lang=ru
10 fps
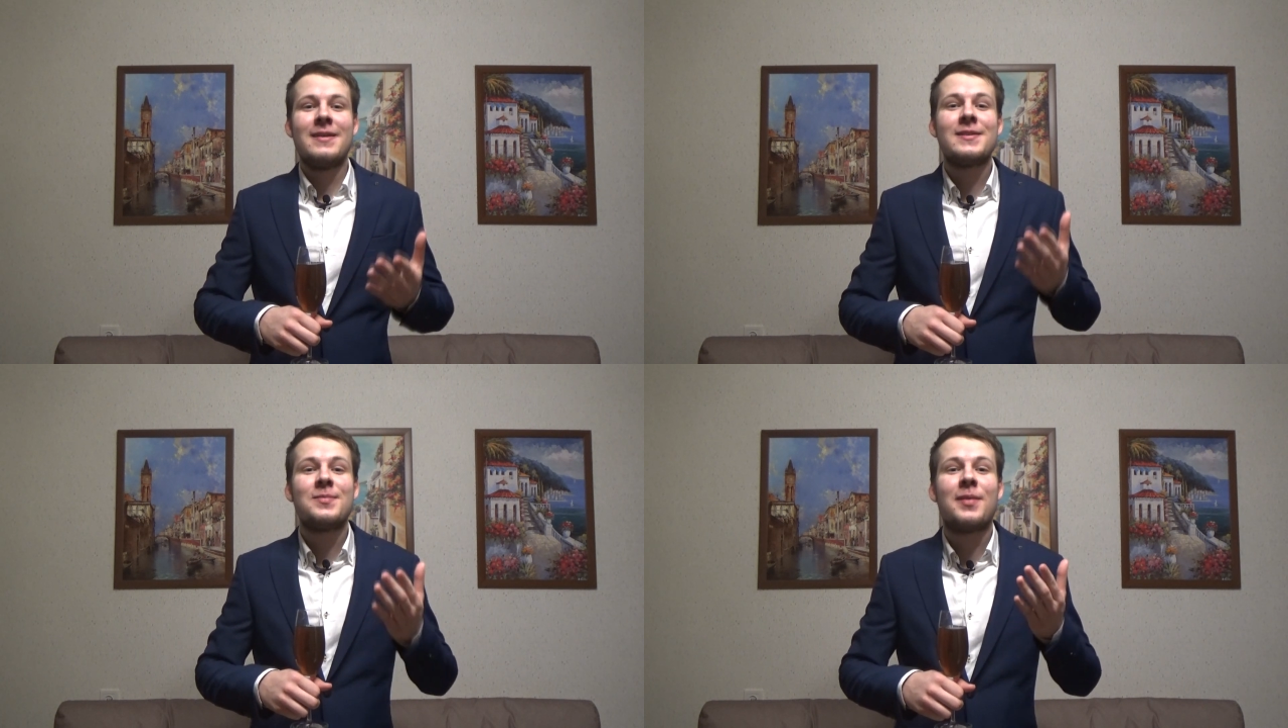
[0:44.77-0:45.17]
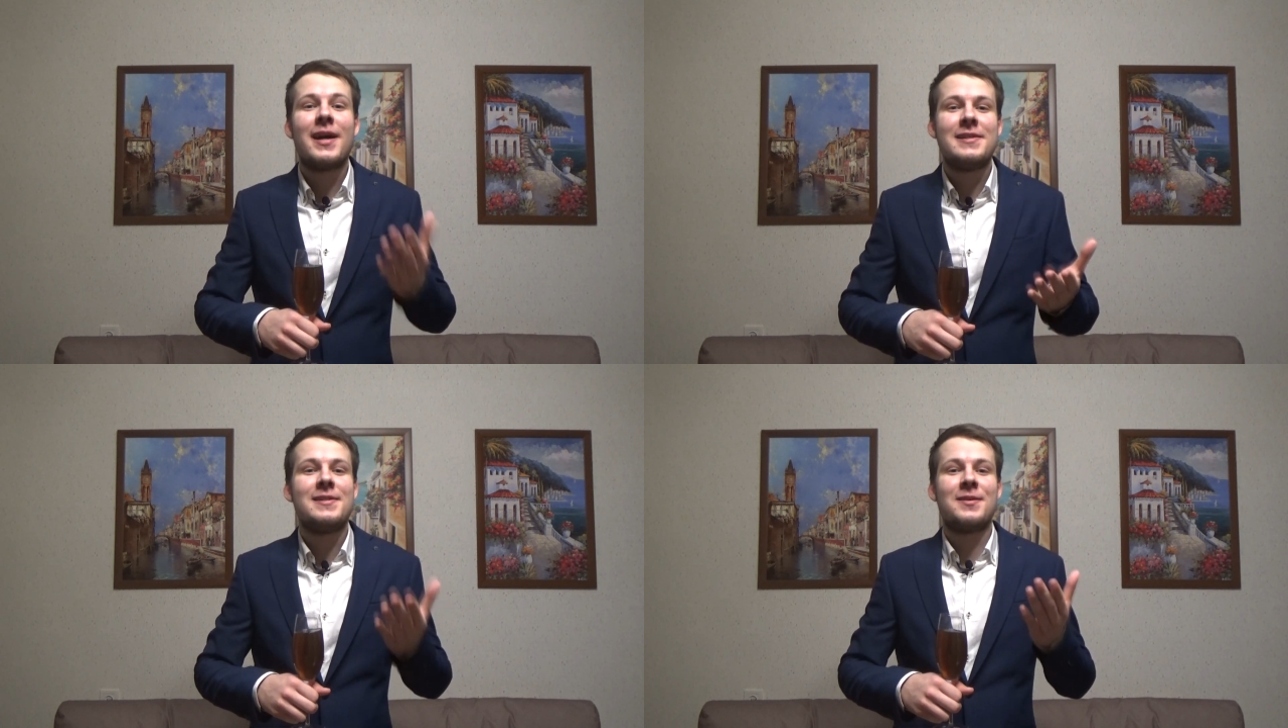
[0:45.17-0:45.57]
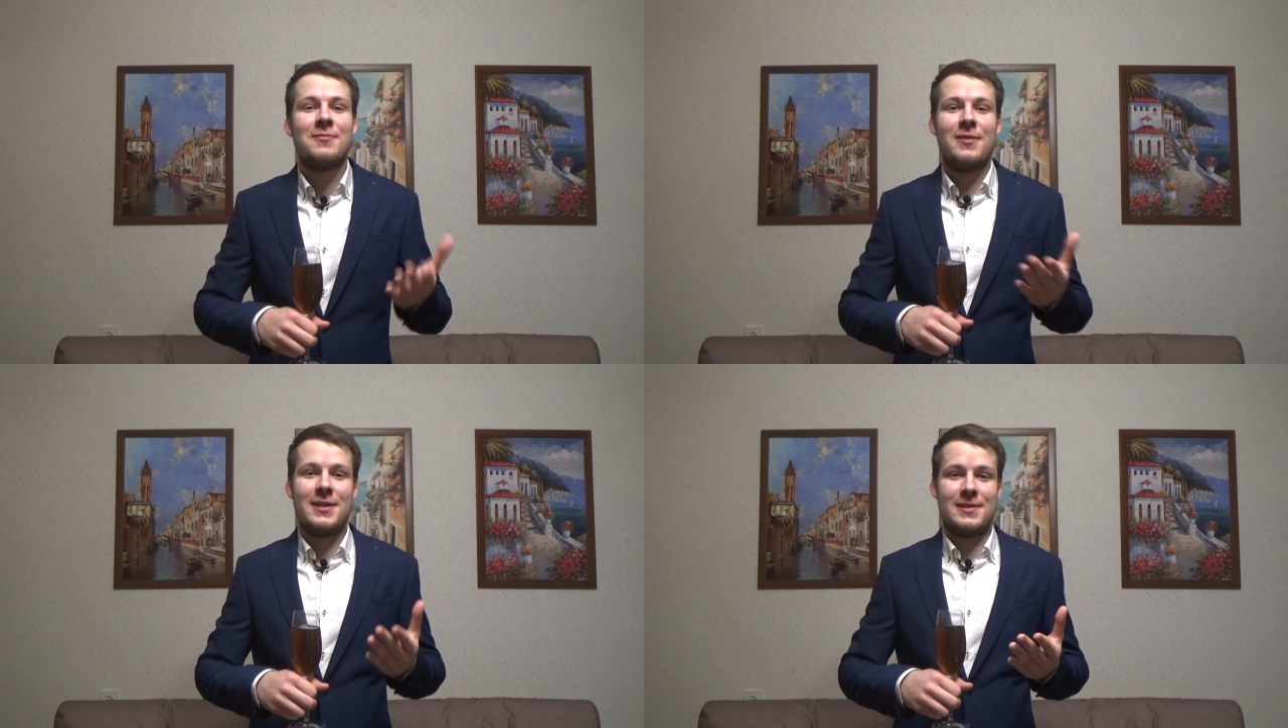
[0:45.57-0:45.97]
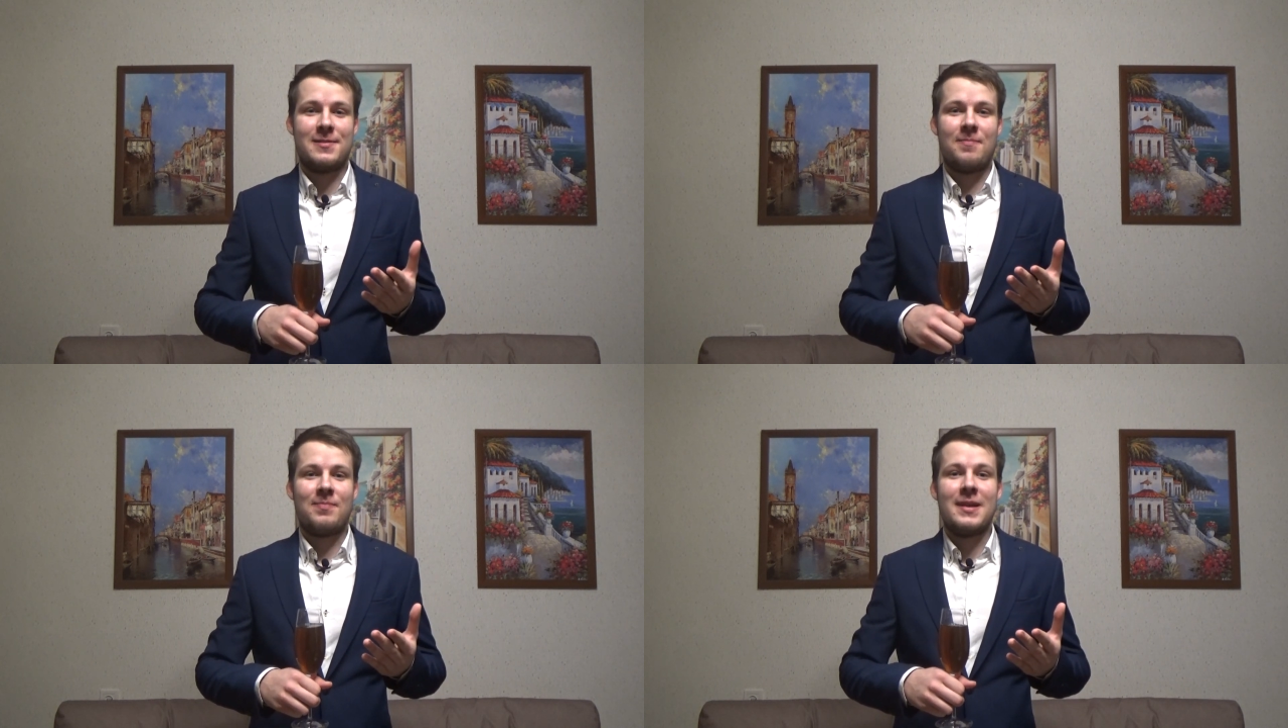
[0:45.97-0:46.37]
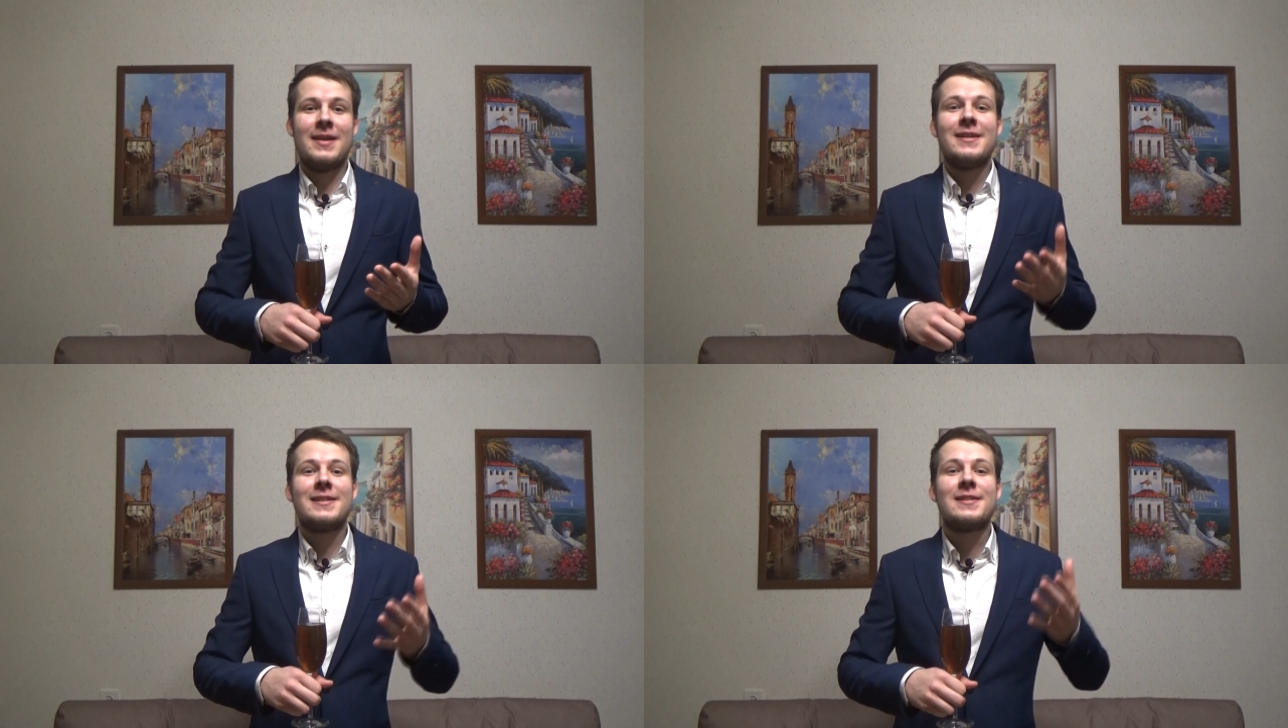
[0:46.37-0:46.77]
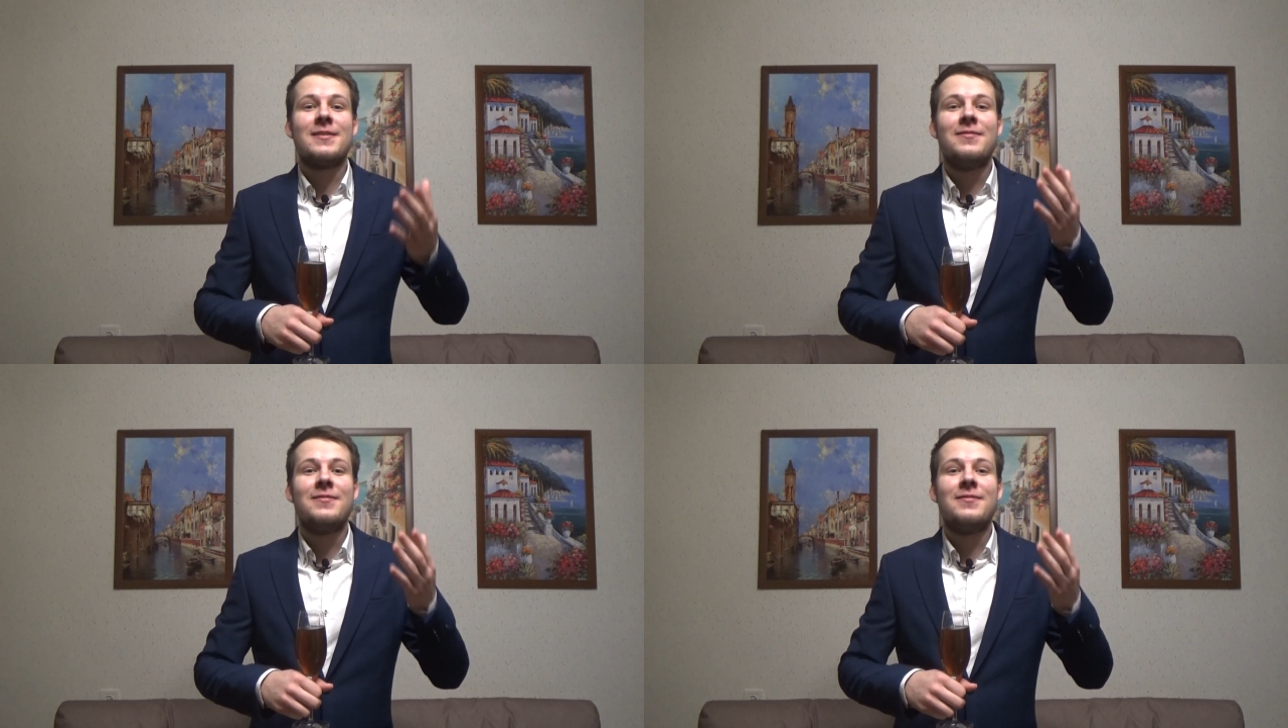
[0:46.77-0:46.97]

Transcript: С праздником вас! С